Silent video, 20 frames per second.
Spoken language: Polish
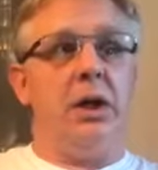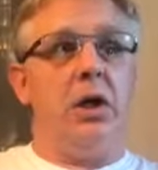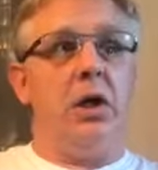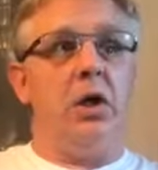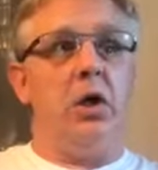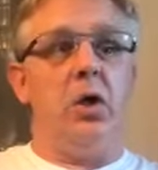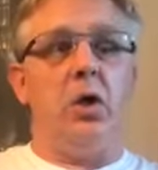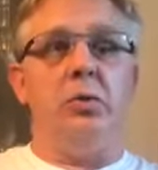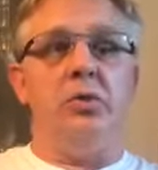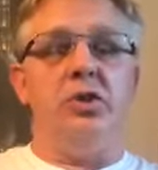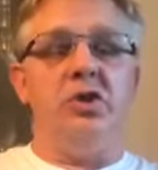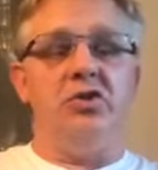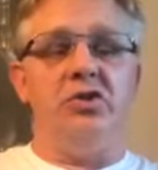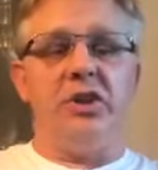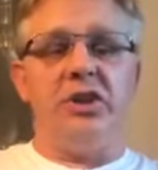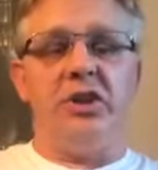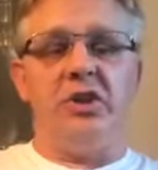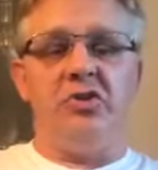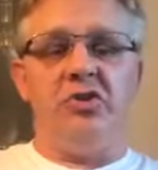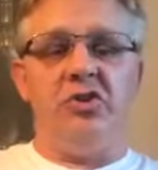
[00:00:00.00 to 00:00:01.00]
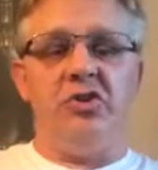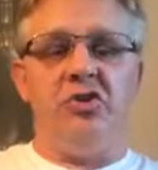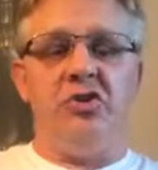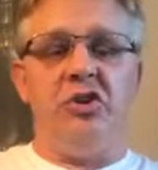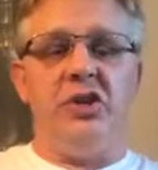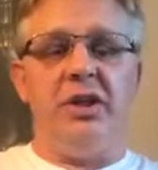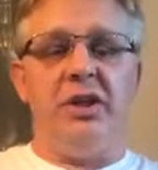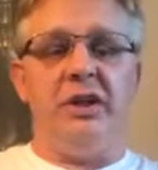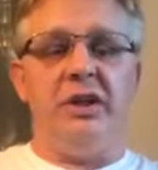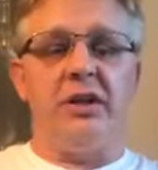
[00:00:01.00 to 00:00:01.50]
e, obniżania
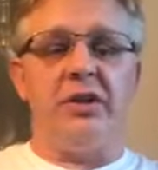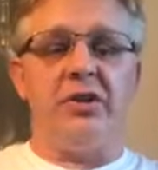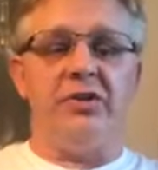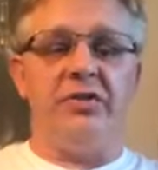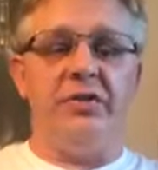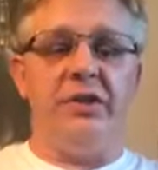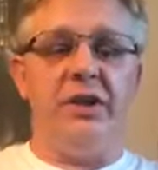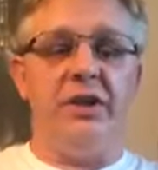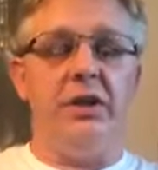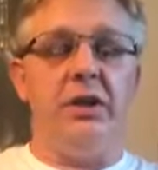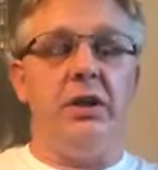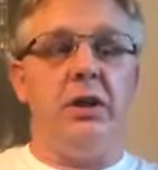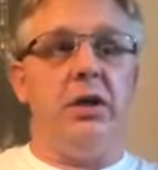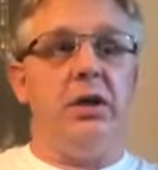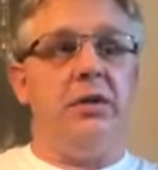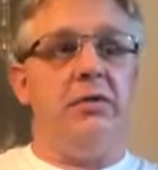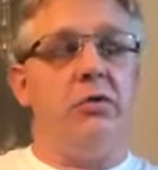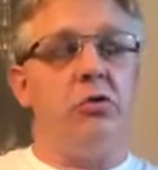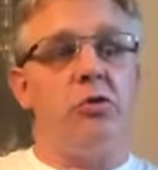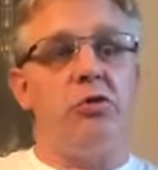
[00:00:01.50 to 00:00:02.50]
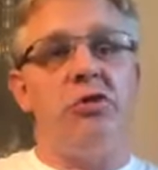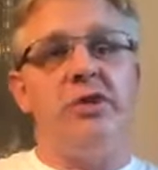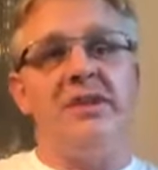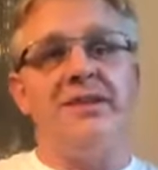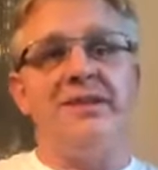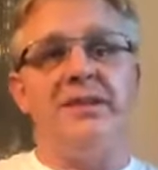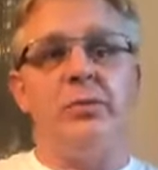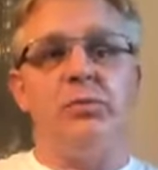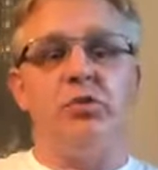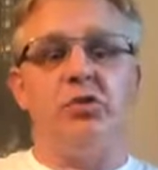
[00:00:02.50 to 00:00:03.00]
ciśnienia krwi w
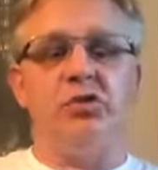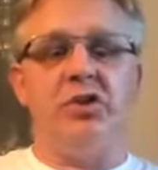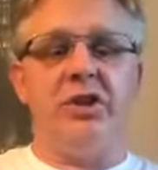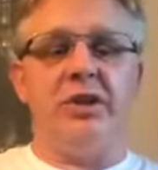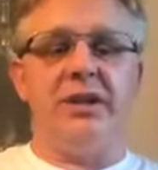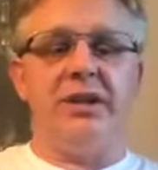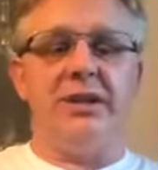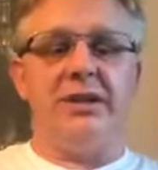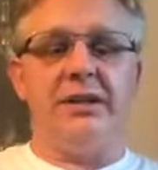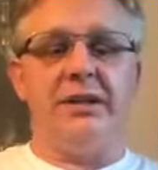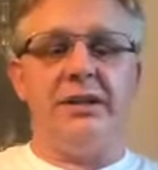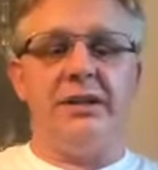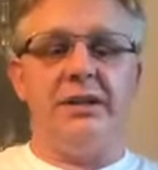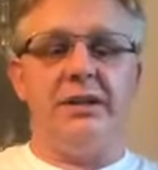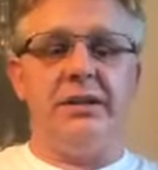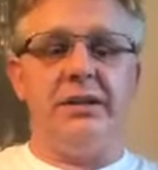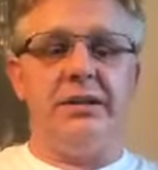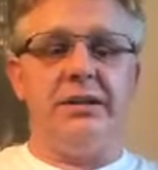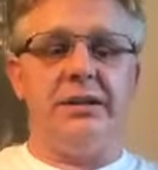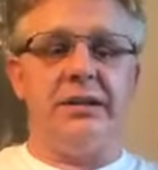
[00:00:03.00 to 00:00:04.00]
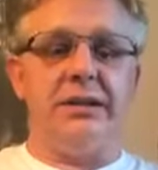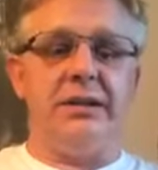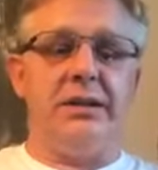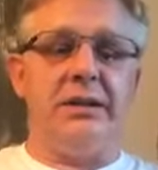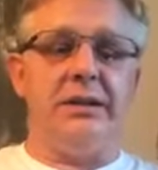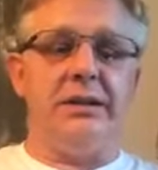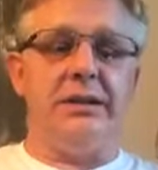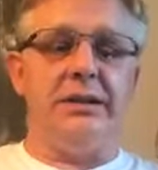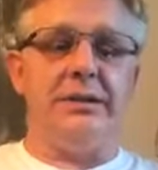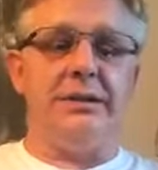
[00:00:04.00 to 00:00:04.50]
różnych zaburzeniach
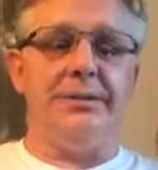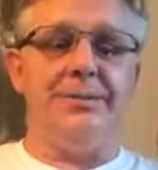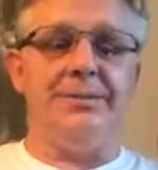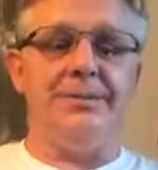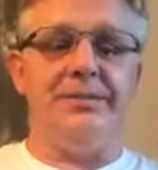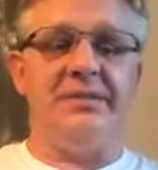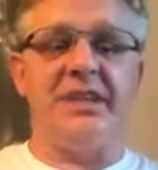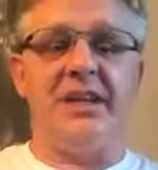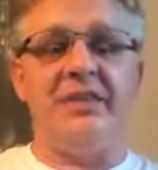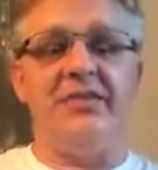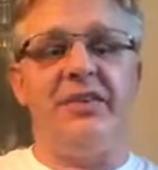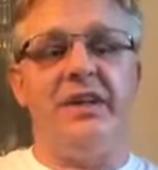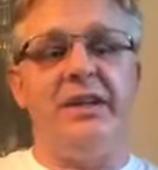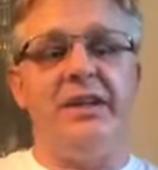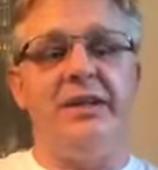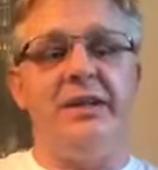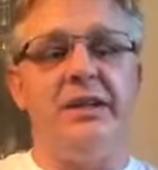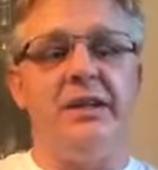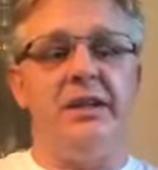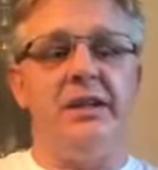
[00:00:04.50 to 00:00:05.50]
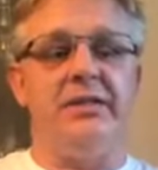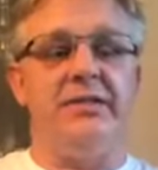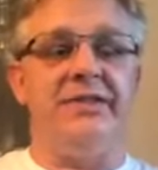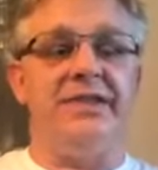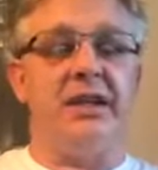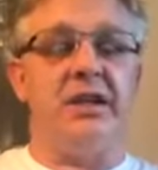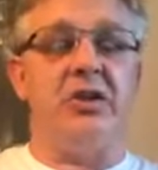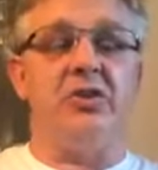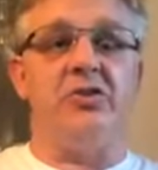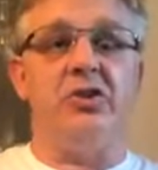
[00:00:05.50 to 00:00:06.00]
takich trawiennych, w
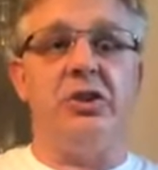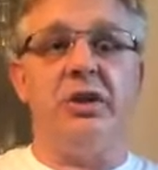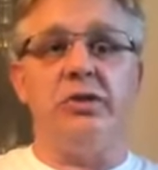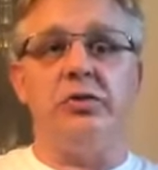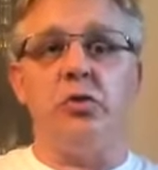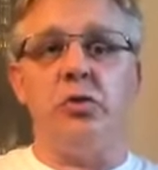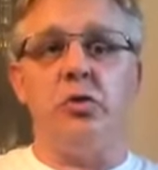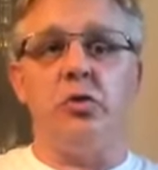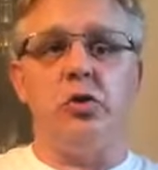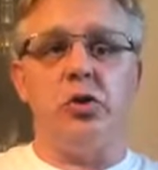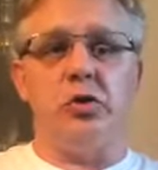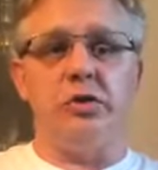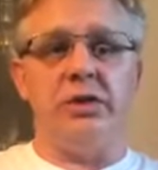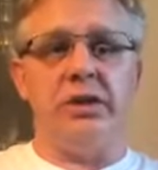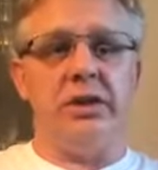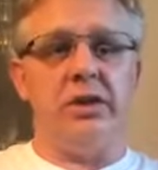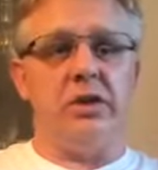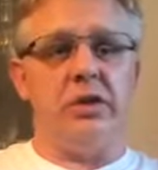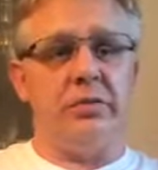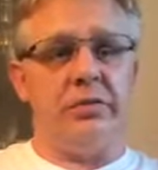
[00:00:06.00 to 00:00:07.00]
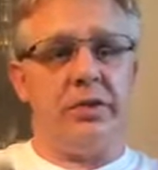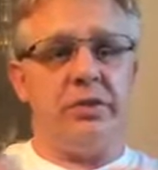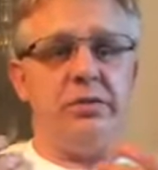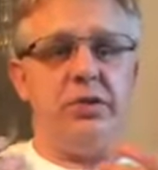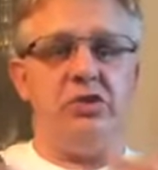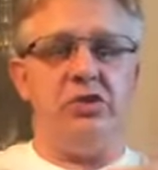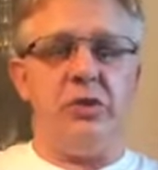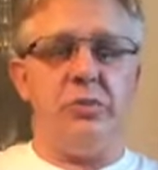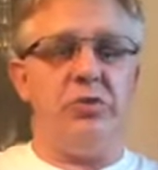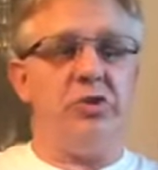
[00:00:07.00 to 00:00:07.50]
zakażeniach dróg oddechowych,
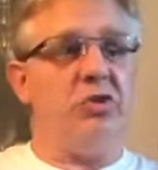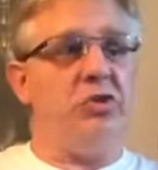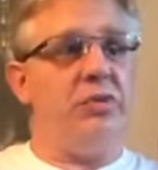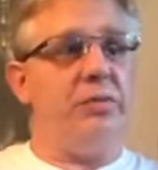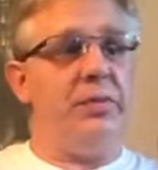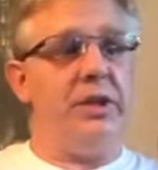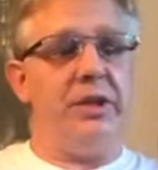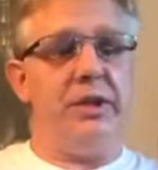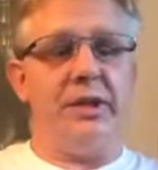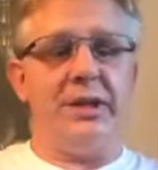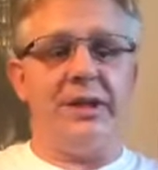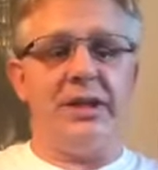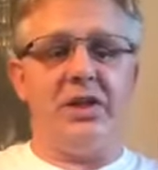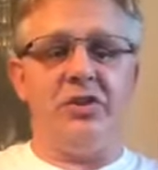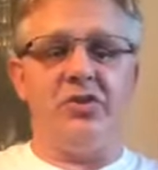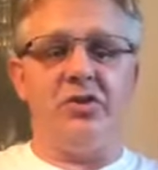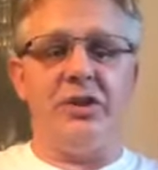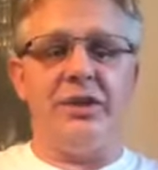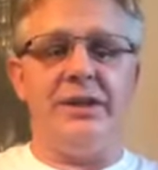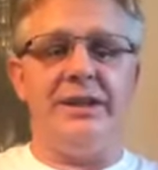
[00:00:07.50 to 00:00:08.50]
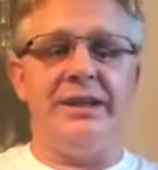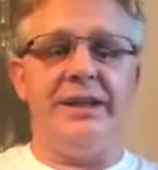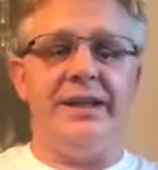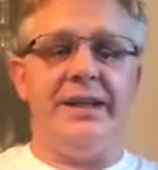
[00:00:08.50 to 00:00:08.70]
właśnie przeziębienia, kaszel,